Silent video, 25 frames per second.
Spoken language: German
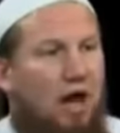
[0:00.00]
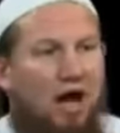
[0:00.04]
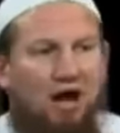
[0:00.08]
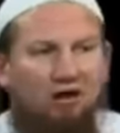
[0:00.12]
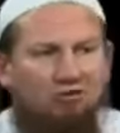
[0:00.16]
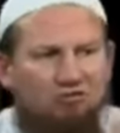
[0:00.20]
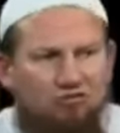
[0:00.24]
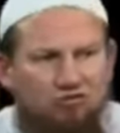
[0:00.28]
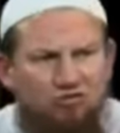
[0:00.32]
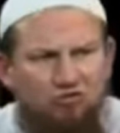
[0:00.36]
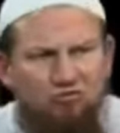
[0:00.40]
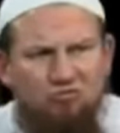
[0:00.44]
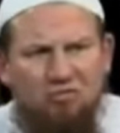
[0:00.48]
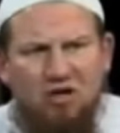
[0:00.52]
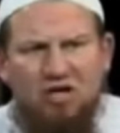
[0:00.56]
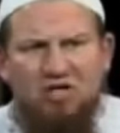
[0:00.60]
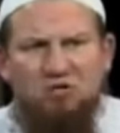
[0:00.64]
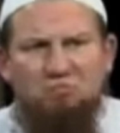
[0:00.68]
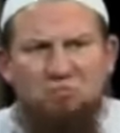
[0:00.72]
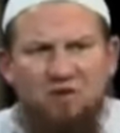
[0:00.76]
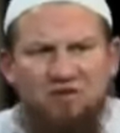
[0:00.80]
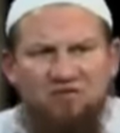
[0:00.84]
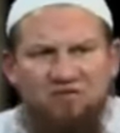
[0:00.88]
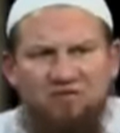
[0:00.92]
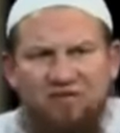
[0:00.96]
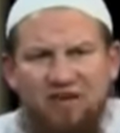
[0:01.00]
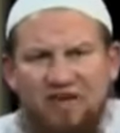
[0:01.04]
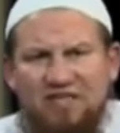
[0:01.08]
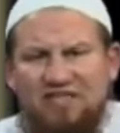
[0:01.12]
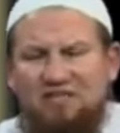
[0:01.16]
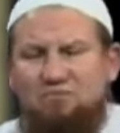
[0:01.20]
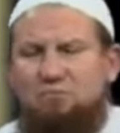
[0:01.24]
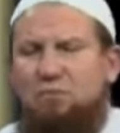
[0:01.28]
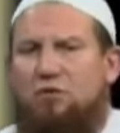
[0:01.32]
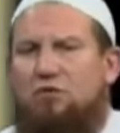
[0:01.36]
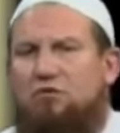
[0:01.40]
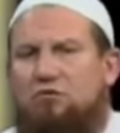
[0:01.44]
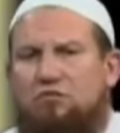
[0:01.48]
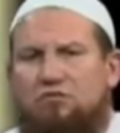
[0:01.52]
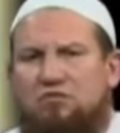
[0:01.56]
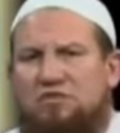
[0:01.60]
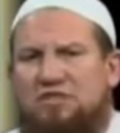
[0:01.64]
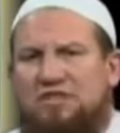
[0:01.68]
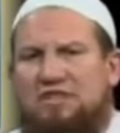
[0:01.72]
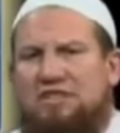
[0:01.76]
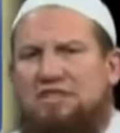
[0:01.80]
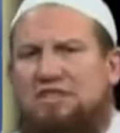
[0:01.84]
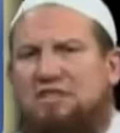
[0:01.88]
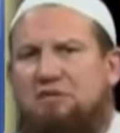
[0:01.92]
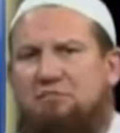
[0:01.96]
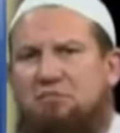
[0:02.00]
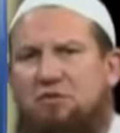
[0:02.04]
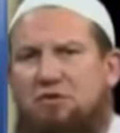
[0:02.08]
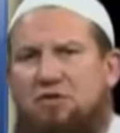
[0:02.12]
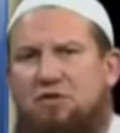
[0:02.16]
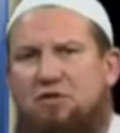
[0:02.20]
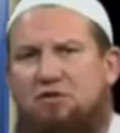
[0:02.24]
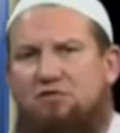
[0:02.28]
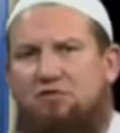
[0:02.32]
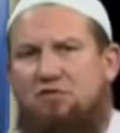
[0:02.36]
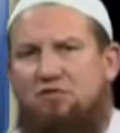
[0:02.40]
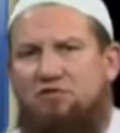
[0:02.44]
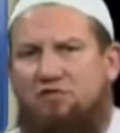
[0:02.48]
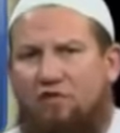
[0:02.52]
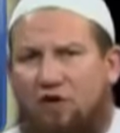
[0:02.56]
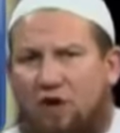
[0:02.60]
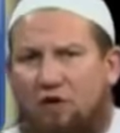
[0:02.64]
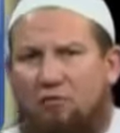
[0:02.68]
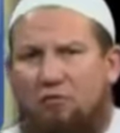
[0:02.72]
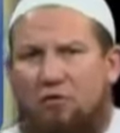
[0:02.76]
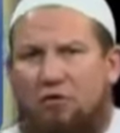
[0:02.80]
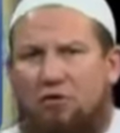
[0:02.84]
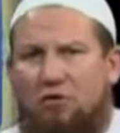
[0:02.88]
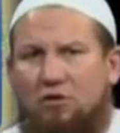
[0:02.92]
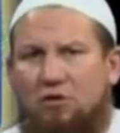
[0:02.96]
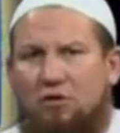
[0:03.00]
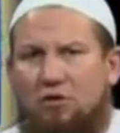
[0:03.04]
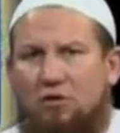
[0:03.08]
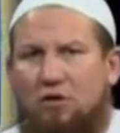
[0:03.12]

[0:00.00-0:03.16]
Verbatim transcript: Automatisch bei Facebook, du siehst die Bilder von Frauen.